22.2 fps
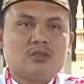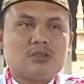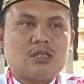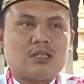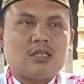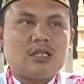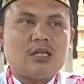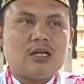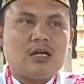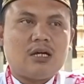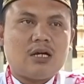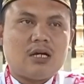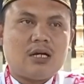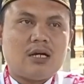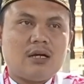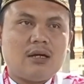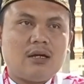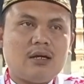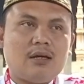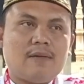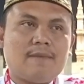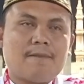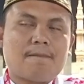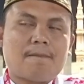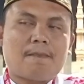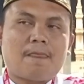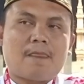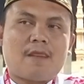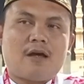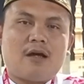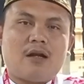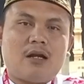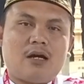Ketika
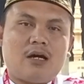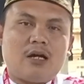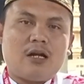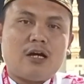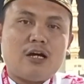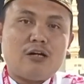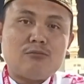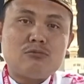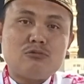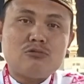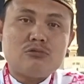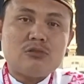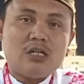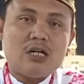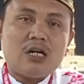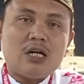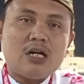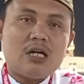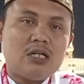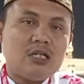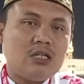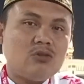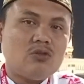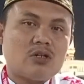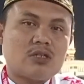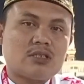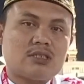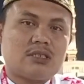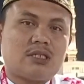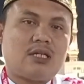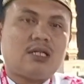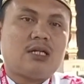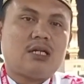anak-anak muda di luar
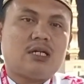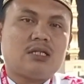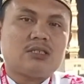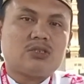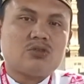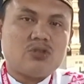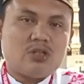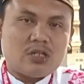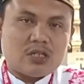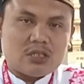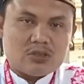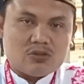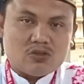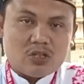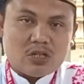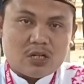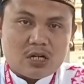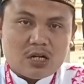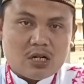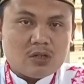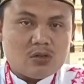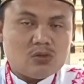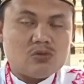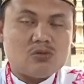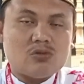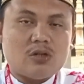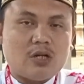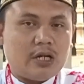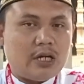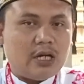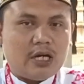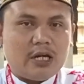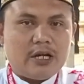sana,
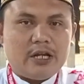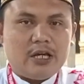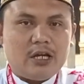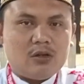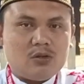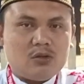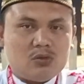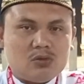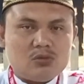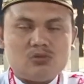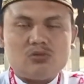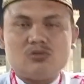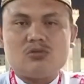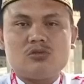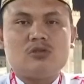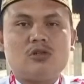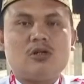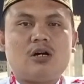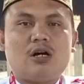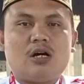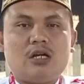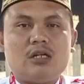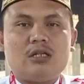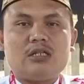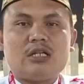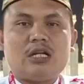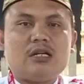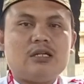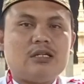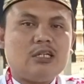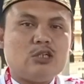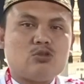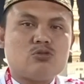saudara-saudaraku, adik-adikku,
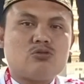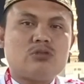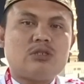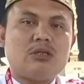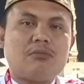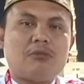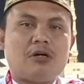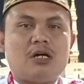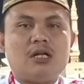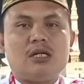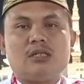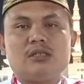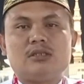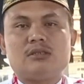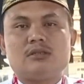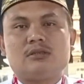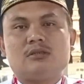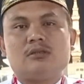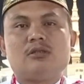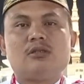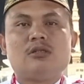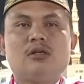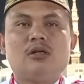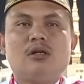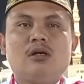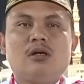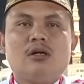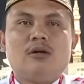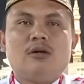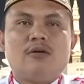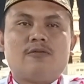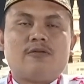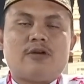andri-andriku yang maneng,
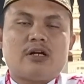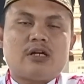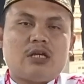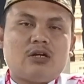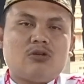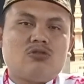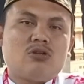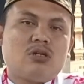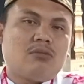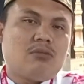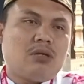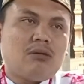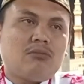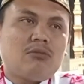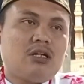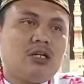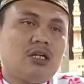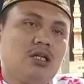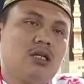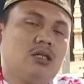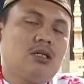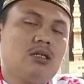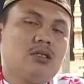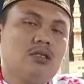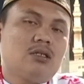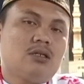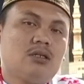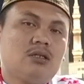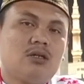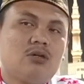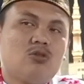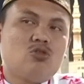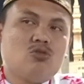fakir guna memeni,
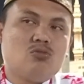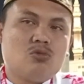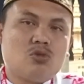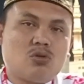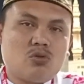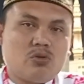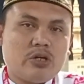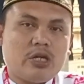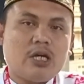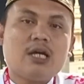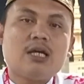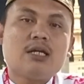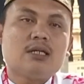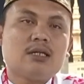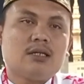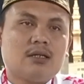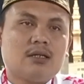umur e,